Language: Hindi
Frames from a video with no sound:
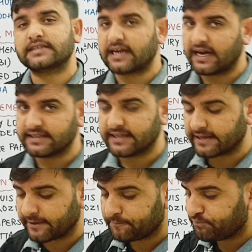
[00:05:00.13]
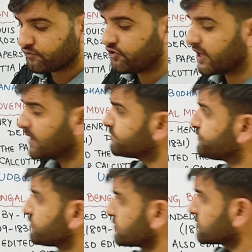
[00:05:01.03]
दिखाई देंगे ठीक है
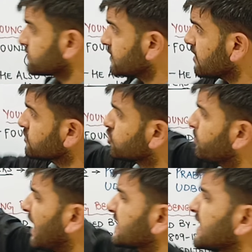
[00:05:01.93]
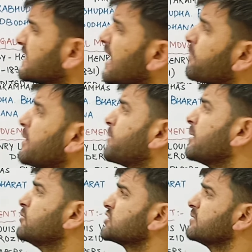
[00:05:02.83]
सो so, बात करते हैं आपके ब्रह्म